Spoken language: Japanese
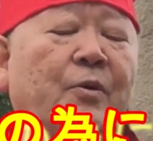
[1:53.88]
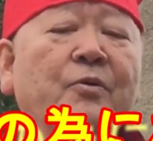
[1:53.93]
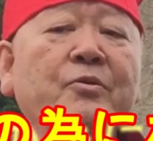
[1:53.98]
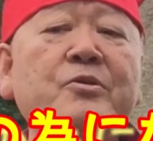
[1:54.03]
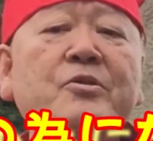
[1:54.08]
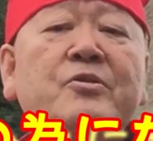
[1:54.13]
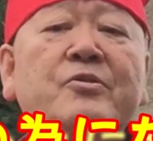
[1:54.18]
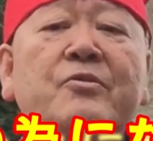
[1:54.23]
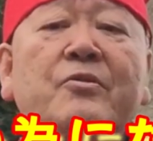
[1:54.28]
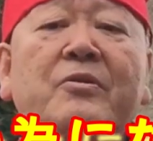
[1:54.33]
今
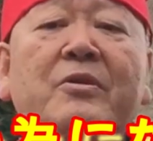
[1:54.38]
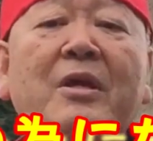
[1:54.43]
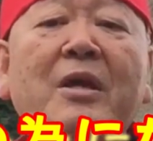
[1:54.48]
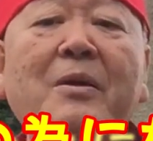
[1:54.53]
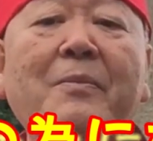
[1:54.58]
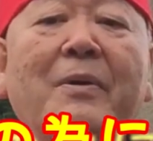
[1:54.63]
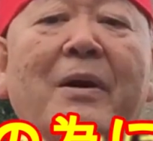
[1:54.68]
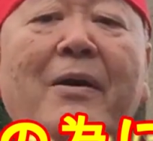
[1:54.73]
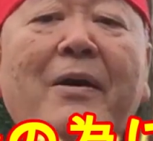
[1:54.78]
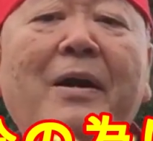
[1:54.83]
週の
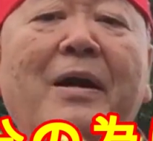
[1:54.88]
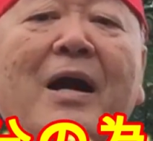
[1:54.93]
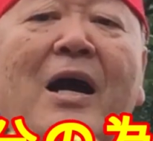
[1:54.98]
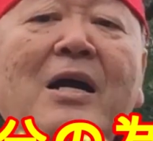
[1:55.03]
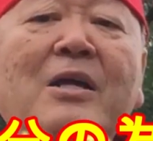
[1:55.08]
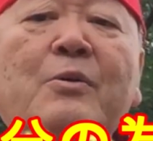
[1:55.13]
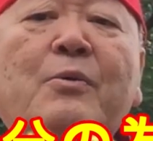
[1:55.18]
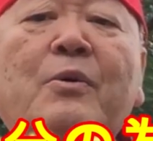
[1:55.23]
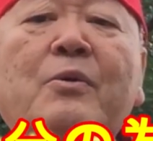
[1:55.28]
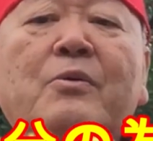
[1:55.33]
テーマは
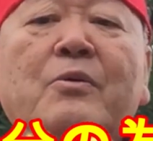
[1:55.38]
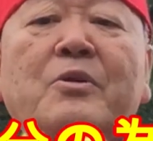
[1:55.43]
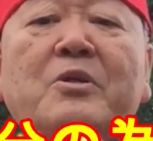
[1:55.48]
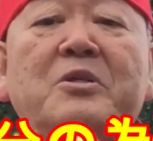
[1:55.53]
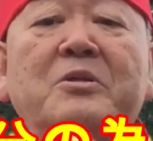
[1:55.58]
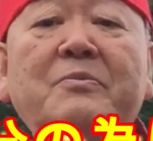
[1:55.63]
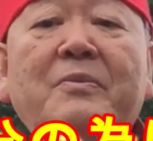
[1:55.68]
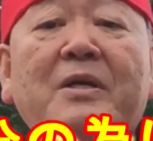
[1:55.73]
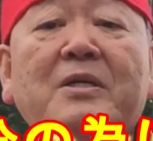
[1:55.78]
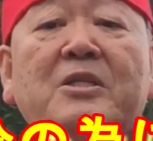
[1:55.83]
変えることに
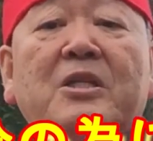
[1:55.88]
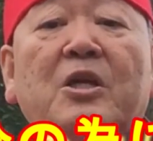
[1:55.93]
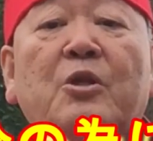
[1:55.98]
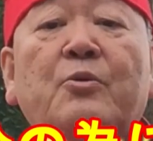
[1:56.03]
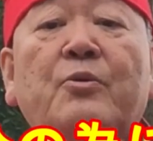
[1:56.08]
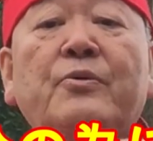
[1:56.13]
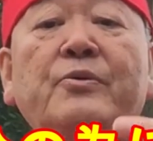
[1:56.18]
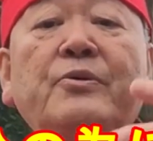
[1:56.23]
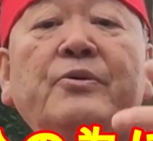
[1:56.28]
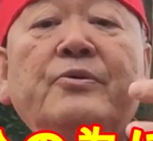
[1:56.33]
しました
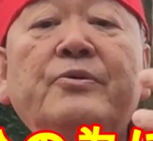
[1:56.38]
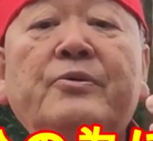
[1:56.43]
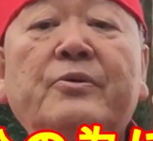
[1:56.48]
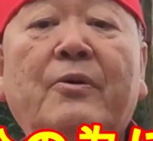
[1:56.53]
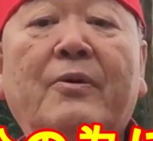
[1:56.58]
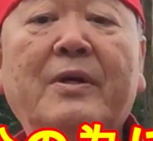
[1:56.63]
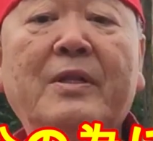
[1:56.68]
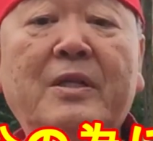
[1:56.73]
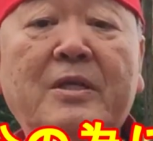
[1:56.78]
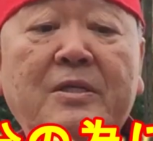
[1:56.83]
という
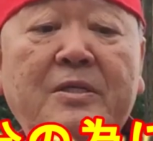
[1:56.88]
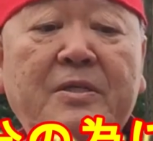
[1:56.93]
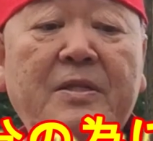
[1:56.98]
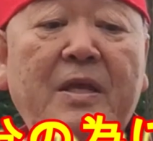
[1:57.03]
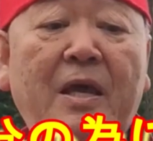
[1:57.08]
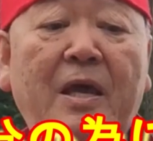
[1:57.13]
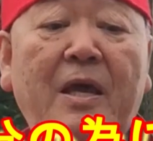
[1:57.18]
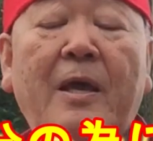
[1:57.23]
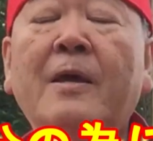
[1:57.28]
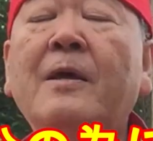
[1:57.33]
のはです
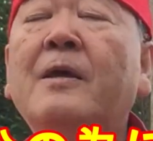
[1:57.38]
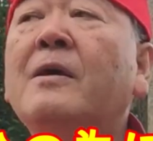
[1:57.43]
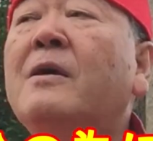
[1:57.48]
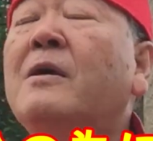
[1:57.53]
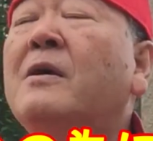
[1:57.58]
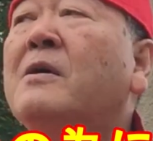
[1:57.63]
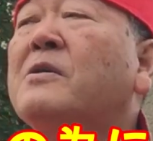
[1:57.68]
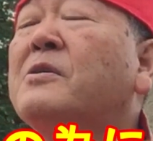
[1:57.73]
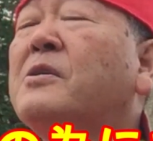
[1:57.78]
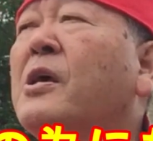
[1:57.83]
ね
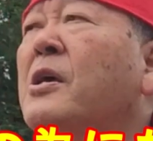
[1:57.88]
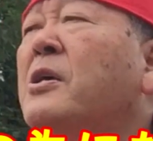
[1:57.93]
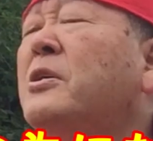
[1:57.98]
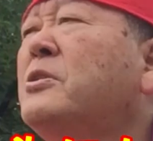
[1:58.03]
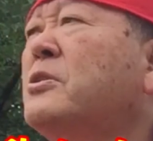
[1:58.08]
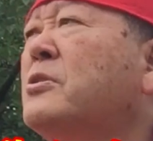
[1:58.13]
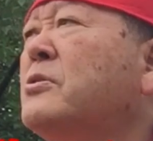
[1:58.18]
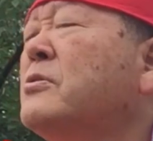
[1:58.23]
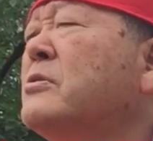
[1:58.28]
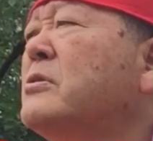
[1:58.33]
先
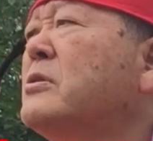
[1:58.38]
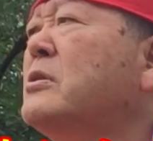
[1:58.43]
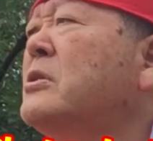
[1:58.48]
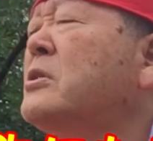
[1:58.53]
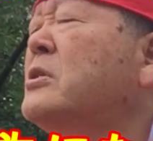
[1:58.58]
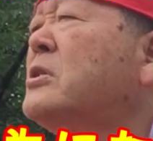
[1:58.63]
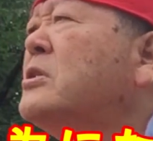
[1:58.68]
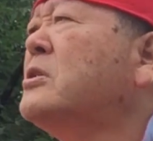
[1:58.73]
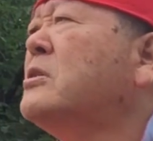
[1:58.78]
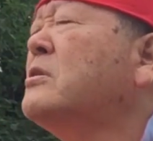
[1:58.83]
週
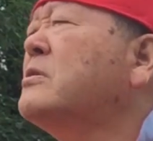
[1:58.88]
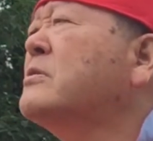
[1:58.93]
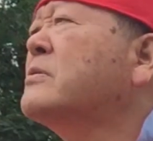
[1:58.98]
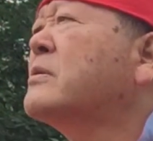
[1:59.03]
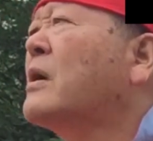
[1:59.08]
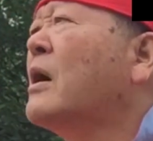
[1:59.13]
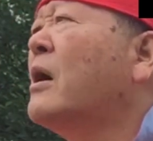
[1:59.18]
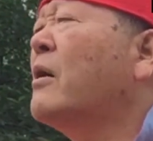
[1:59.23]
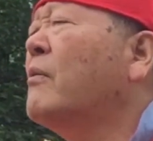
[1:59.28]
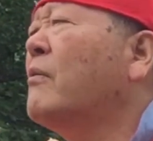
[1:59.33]
1週
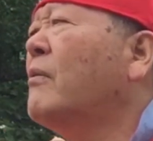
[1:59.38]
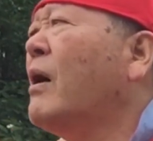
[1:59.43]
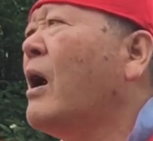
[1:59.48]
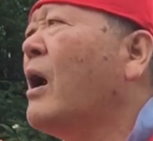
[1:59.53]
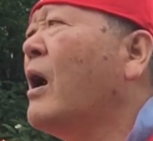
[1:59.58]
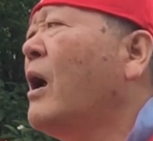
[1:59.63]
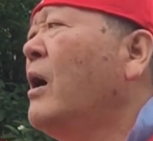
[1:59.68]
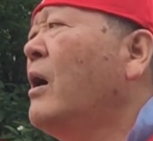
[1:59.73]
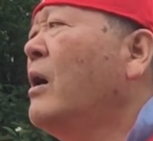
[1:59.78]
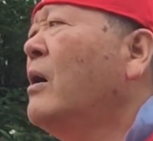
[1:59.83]
間
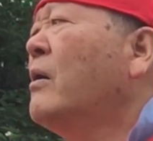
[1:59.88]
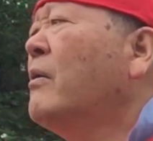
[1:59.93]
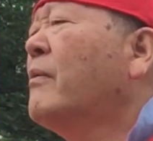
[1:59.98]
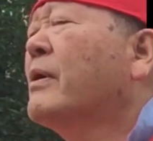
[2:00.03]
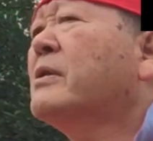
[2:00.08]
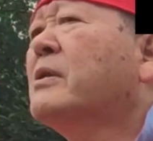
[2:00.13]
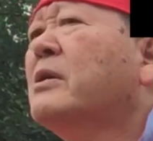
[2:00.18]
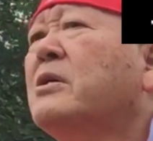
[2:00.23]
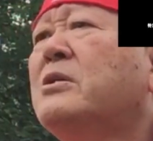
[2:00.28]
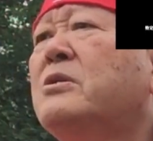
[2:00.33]
は
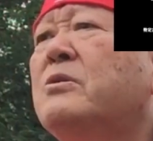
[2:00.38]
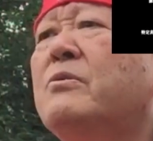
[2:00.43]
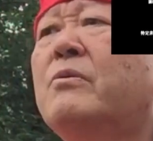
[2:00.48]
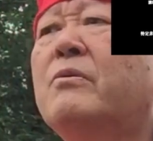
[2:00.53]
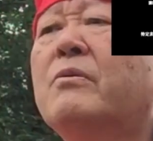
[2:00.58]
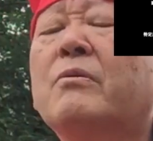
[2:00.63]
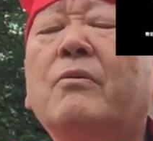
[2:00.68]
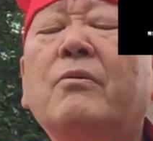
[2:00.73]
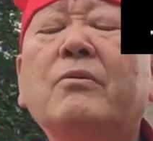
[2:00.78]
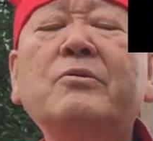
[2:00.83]
私
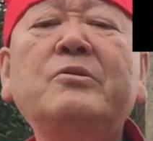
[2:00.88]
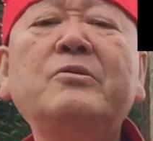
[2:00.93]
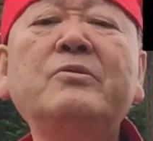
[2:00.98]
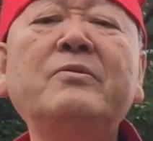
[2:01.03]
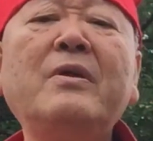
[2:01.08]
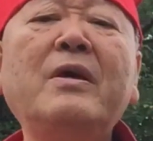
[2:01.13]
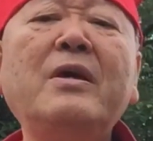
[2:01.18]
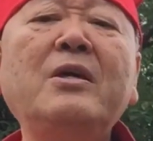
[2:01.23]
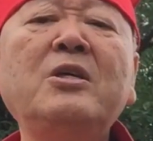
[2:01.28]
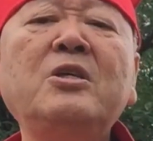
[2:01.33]
の
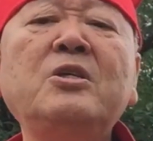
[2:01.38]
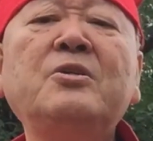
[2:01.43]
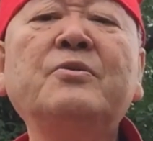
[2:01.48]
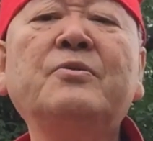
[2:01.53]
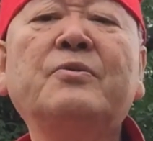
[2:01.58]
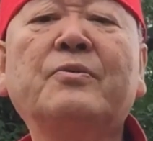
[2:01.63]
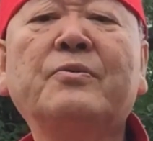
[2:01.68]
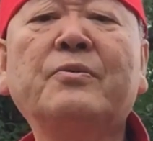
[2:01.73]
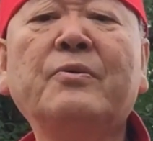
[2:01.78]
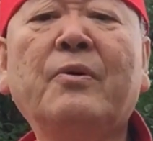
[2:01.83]
50年以
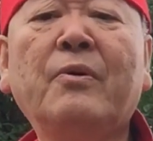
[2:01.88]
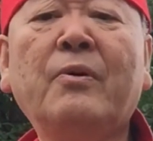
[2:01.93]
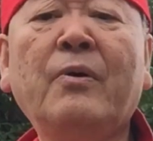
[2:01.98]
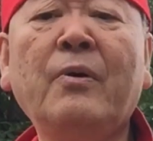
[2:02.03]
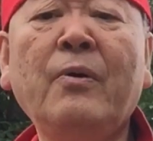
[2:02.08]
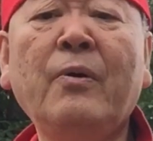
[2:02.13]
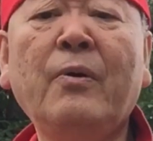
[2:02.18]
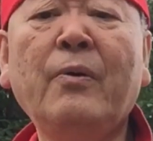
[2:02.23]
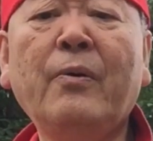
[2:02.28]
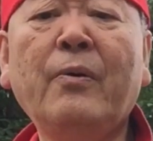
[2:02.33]
上の